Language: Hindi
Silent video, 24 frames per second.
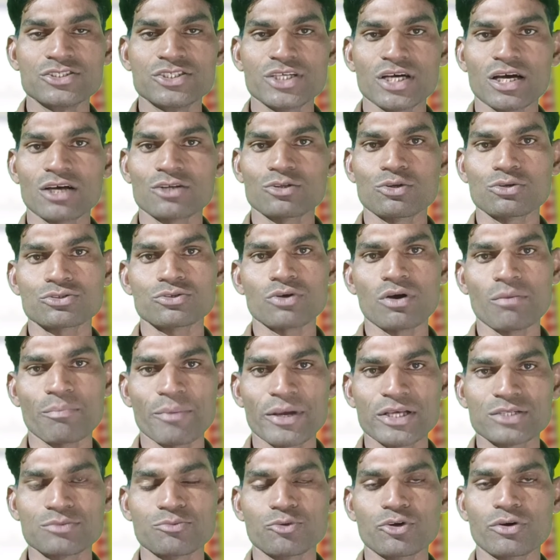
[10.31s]
जी हाँ दोस्तों
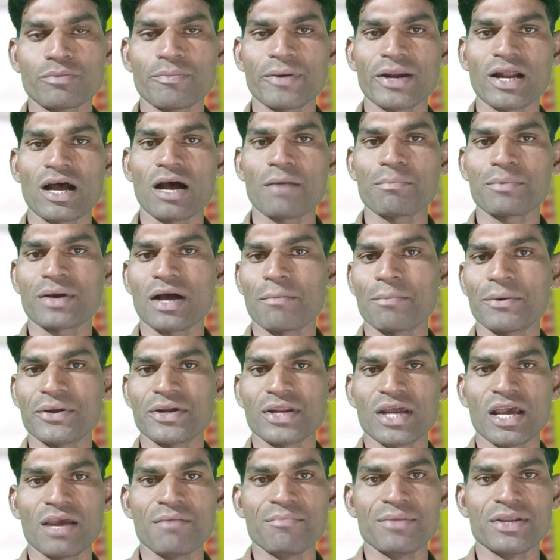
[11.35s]
फेसबुक पर आप
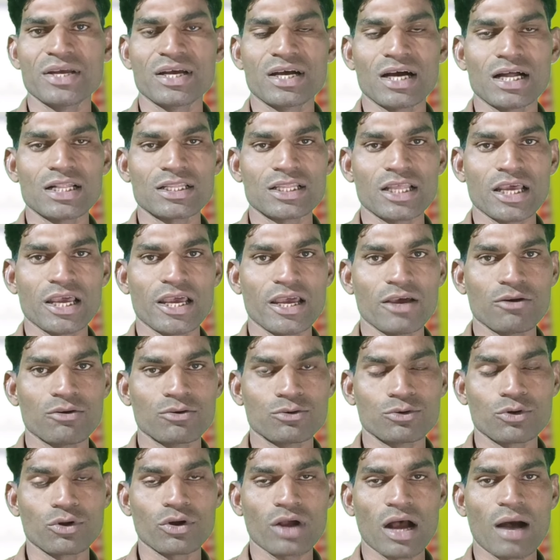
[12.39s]
काफ़ी टाइम निकालते हैं
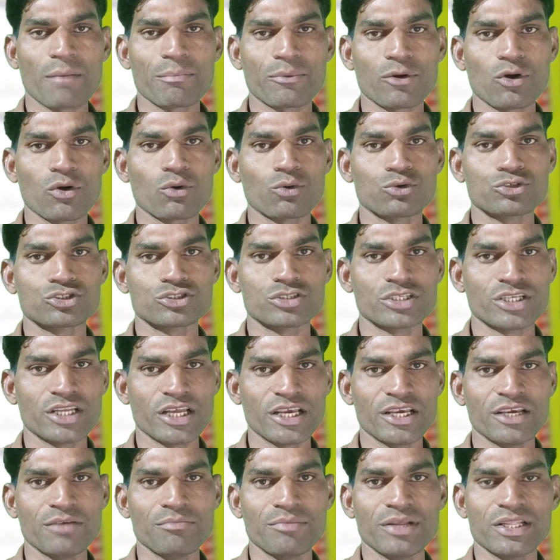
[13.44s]
और आपको कुछ
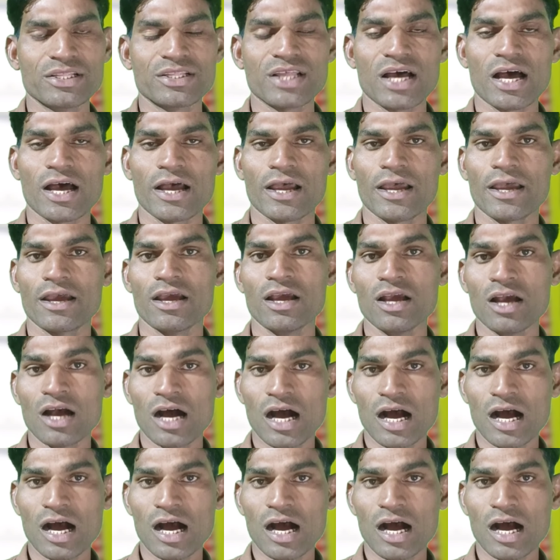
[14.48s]
नहीं मिलता है